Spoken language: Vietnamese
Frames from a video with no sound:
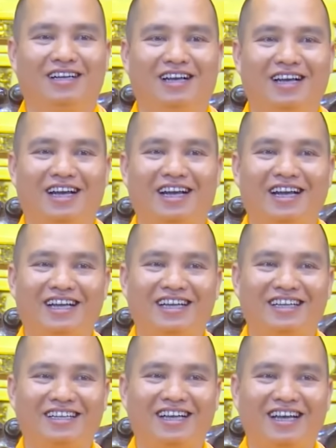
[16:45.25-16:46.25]

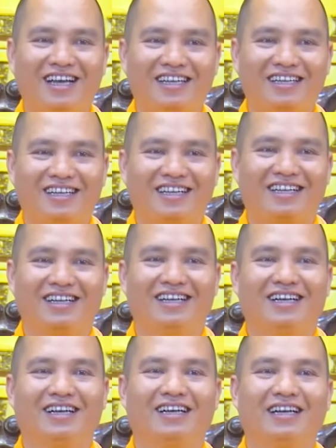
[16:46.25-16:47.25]
Đấy, thế chứ
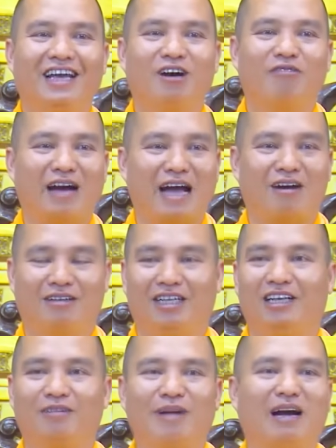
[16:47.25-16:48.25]
đèo vào.
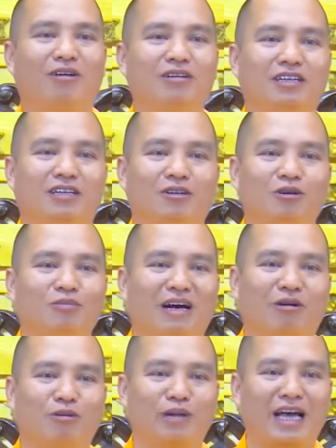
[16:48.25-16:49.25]
Thế là bảo gì, thôi
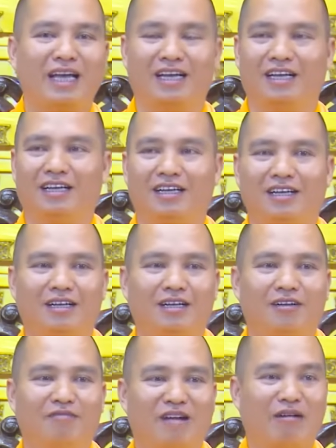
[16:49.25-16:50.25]
bảo hôm nay
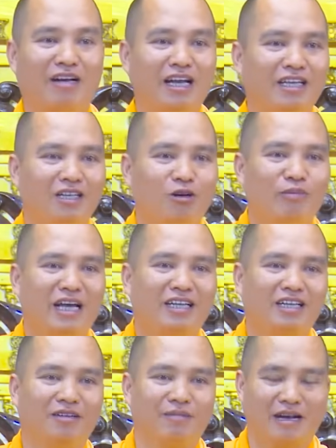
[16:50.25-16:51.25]
vào đây thì hôm
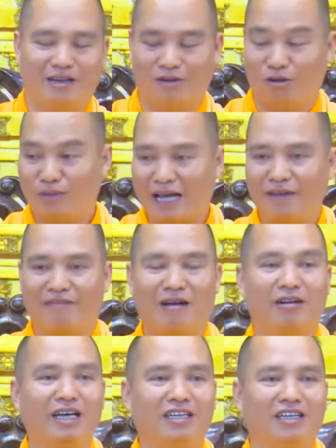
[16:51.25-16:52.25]
nay gì, bảo là hôm nay
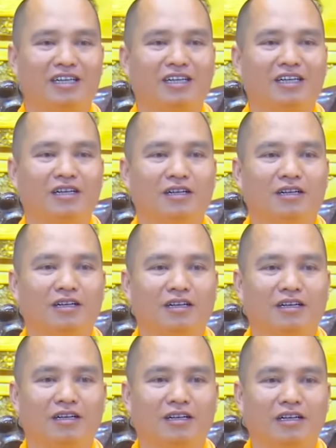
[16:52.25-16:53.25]
vào đây thì
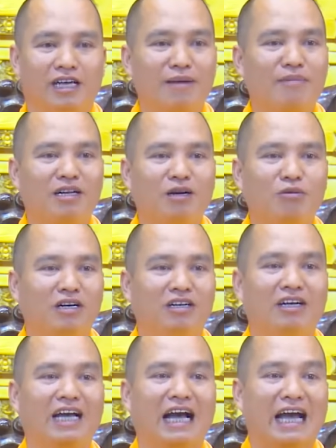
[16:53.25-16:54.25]
em là không
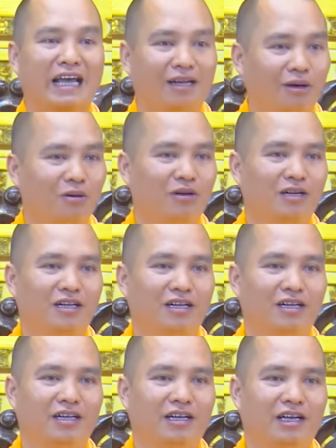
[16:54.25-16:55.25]
ở được cả ngày đâu,
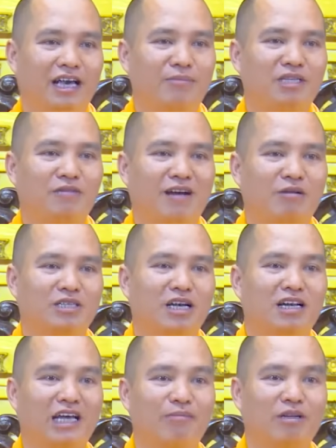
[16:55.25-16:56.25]
em chỉ vào
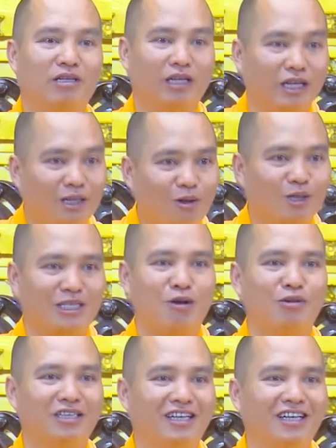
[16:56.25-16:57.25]
dâng lễ một tí thôi,
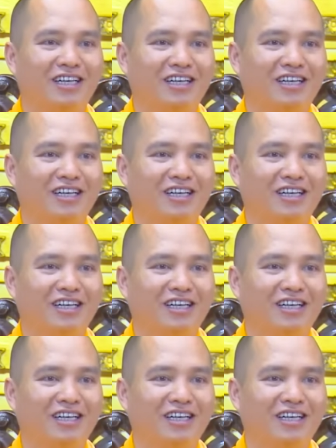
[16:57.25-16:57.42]
xong gì